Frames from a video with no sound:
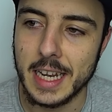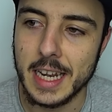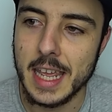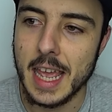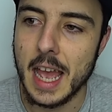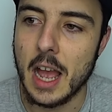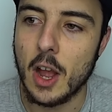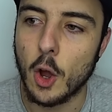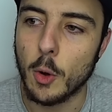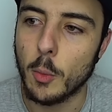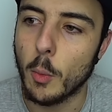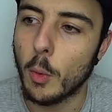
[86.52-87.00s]

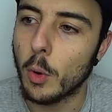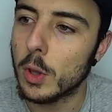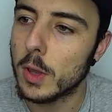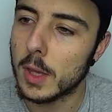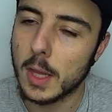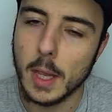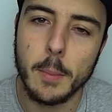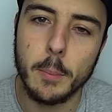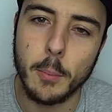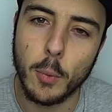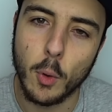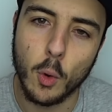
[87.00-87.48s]
tenía como
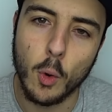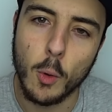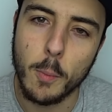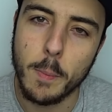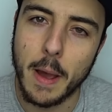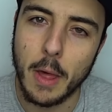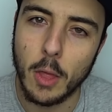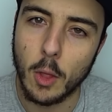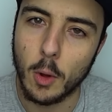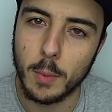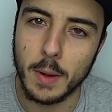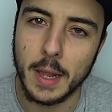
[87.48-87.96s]
un tiempo
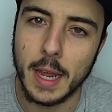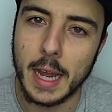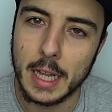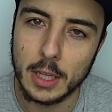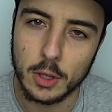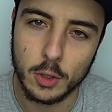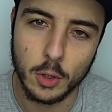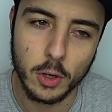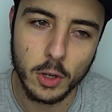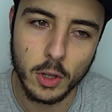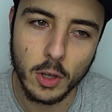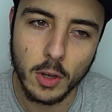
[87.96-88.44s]
ocupado
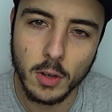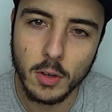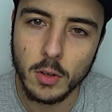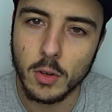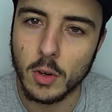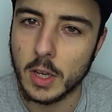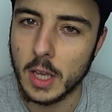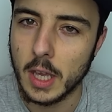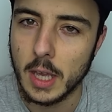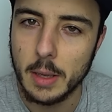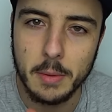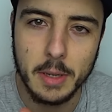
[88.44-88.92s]
obligatorio,
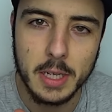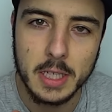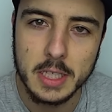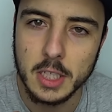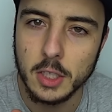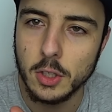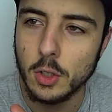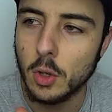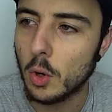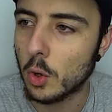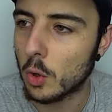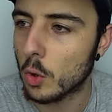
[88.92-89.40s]
lo que viene
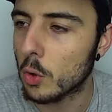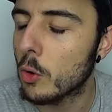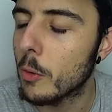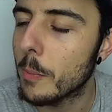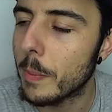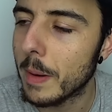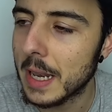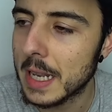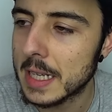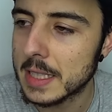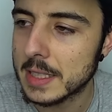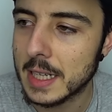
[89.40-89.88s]
siendo lo que
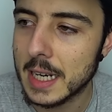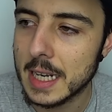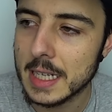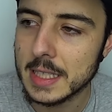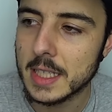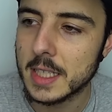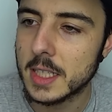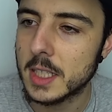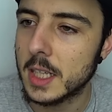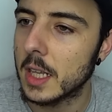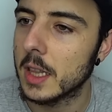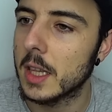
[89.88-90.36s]
ocupan las
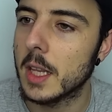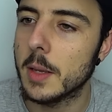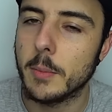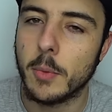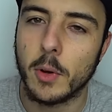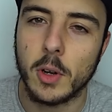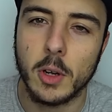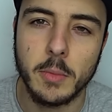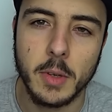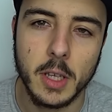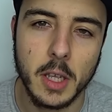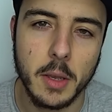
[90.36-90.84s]
clases y el
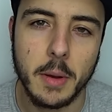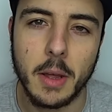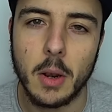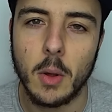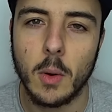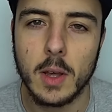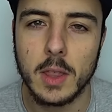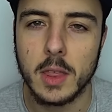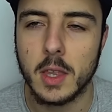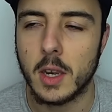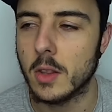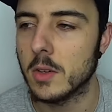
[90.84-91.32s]
tiempo que me lleva
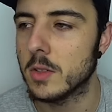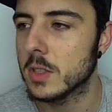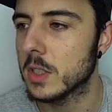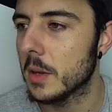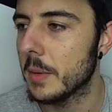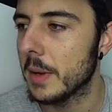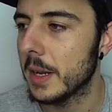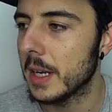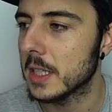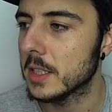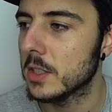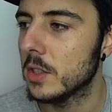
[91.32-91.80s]
luego a hacer los
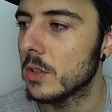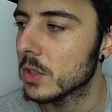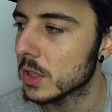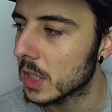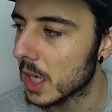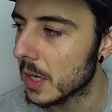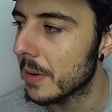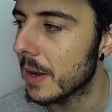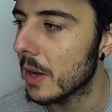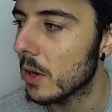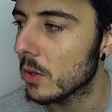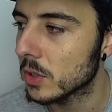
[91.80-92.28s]
deberes y
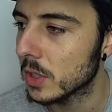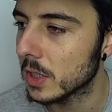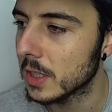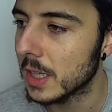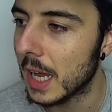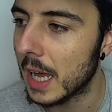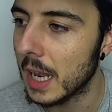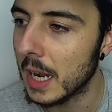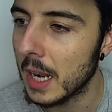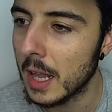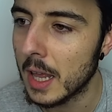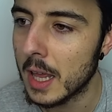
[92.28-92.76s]
los trabajos y
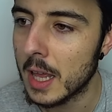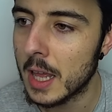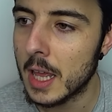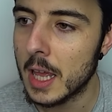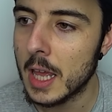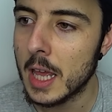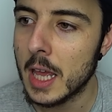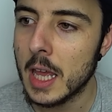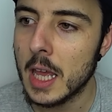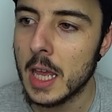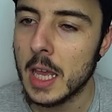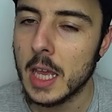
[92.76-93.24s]
tal,
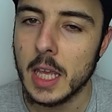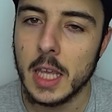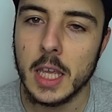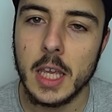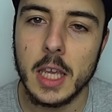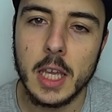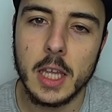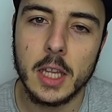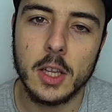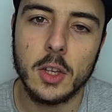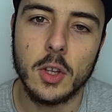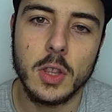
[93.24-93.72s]

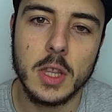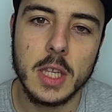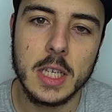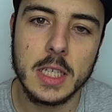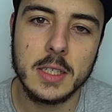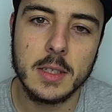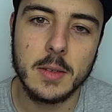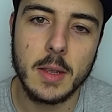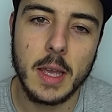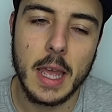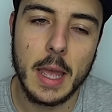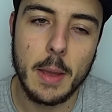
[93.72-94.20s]
y
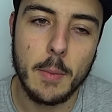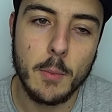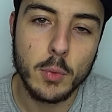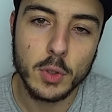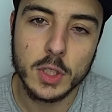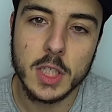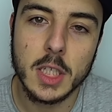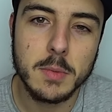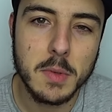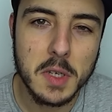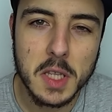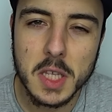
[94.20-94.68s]
entonces eh,
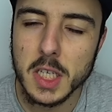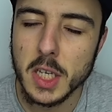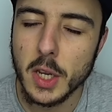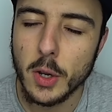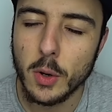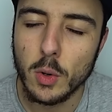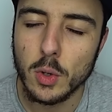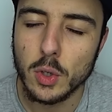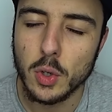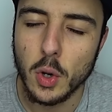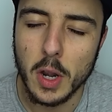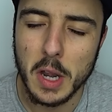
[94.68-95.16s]
muchas veces
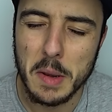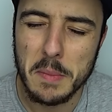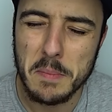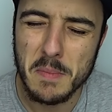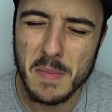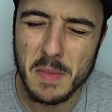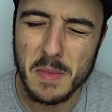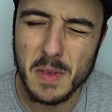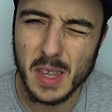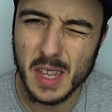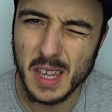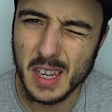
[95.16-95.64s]
incluso en,
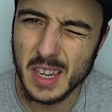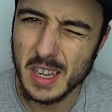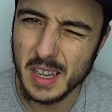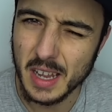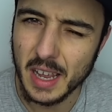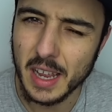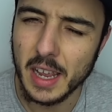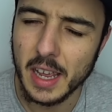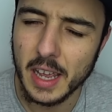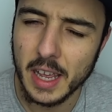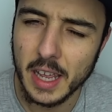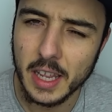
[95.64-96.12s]

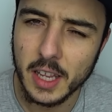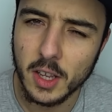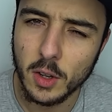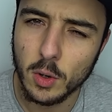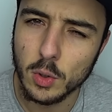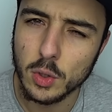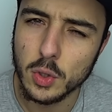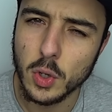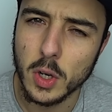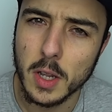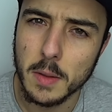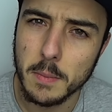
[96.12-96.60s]
eh,
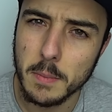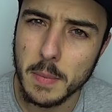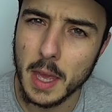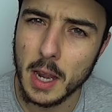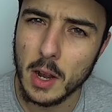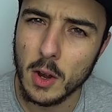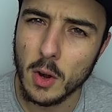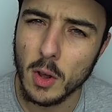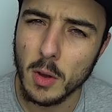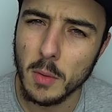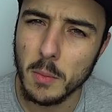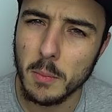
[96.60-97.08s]
incluso en
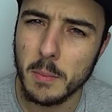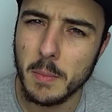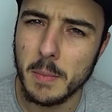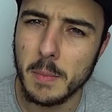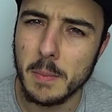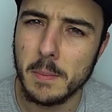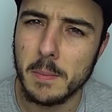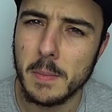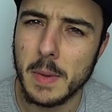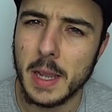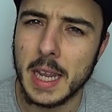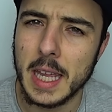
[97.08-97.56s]
invierno
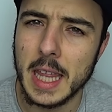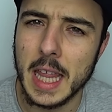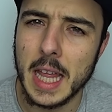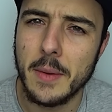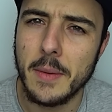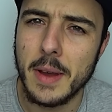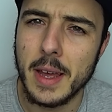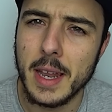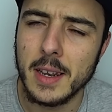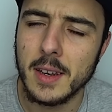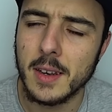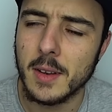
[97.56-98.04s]
me
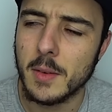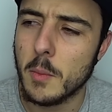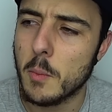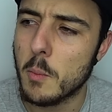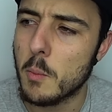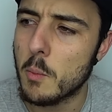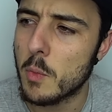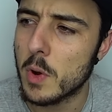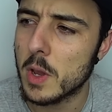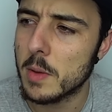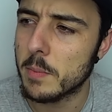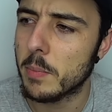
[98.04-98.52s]
quedaban
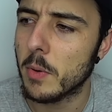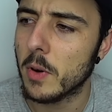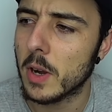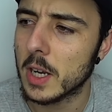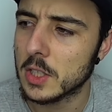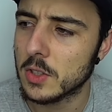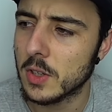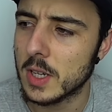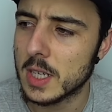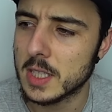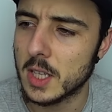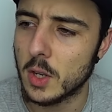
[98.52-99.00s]
muy
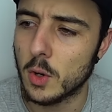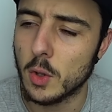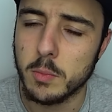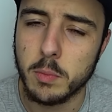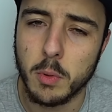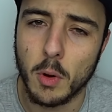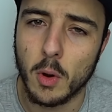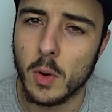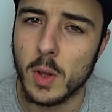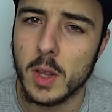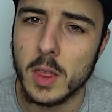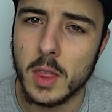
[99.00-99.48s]
pocas horas de luz,
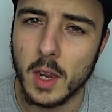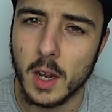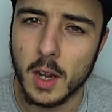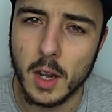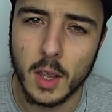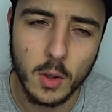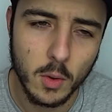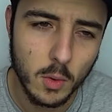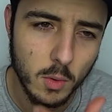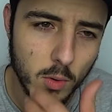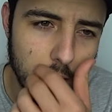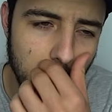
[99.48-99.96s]
por no decir
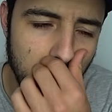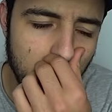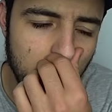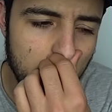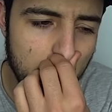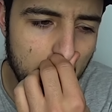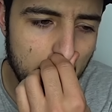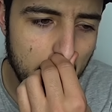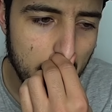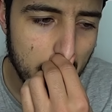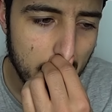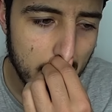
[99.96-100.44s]
ninguna,
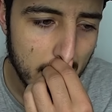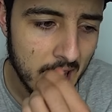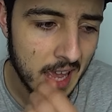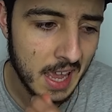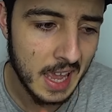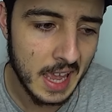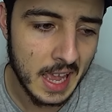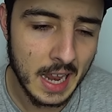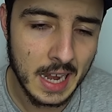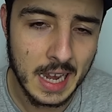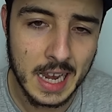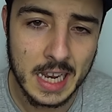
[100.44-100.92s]

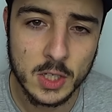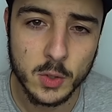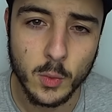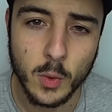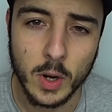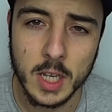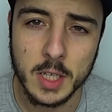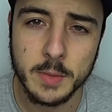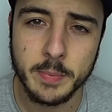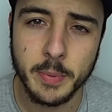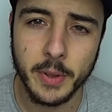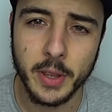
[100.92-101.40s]
eh, las
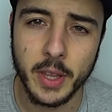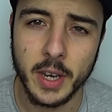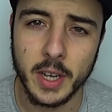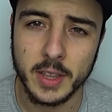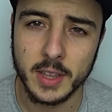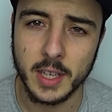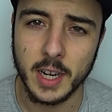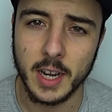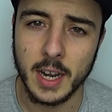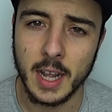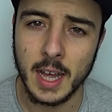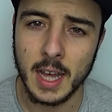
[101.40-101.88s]
cuales poder
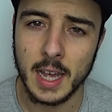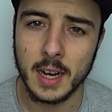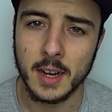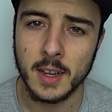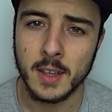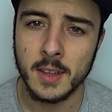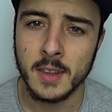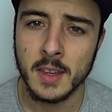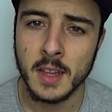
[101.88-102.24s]
entrenar.